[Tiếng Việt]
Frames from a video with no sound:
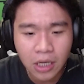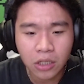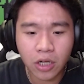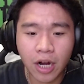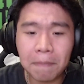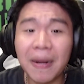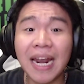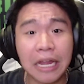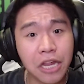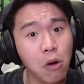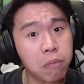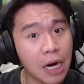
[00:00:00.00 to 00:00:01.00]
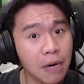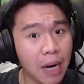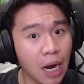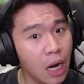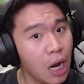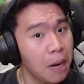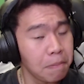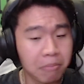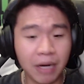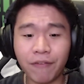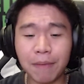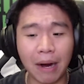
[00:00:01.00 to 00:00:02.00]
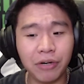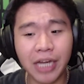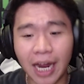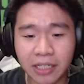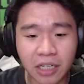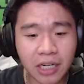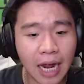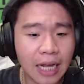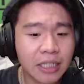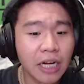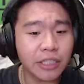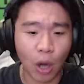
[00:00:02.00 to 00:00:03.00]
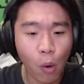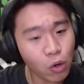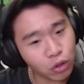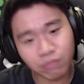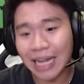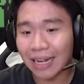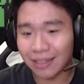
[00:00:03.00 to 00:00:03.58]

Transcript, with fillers: Cho nên mình là những con cức mà mình phải bảo vệ cho hả thân chủ của chúng ta